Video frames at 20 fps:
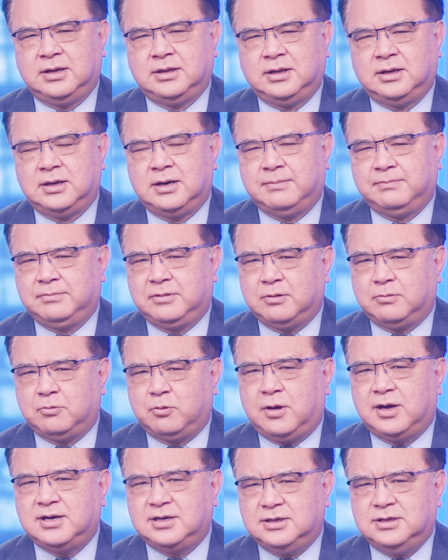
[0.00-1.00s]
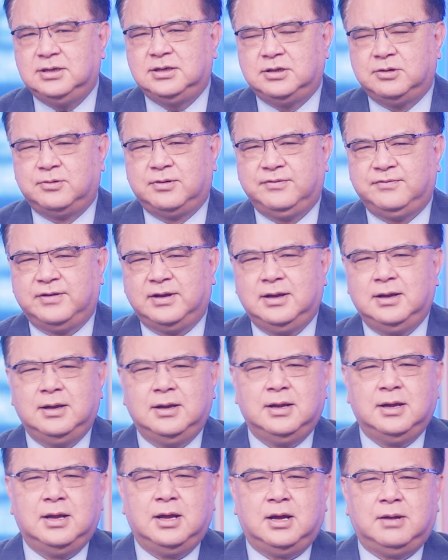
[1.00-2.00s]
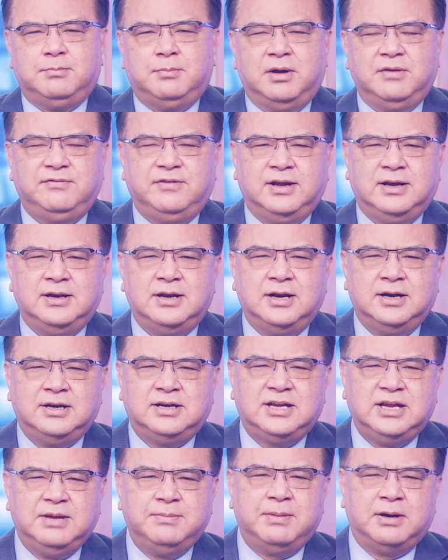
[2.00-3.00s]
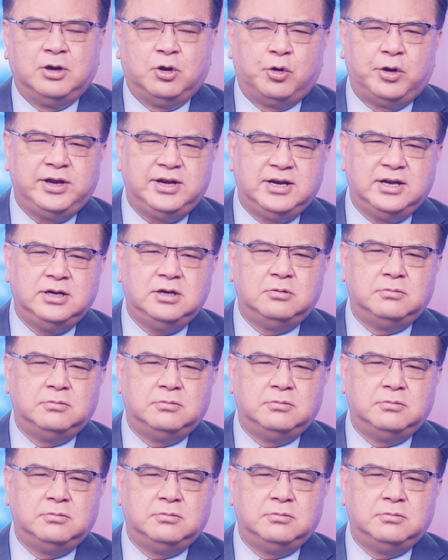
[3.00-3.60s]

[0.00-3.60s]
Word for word: những năm trong quá khứ thưa quý vị bởi vậy nên khi mà nói đến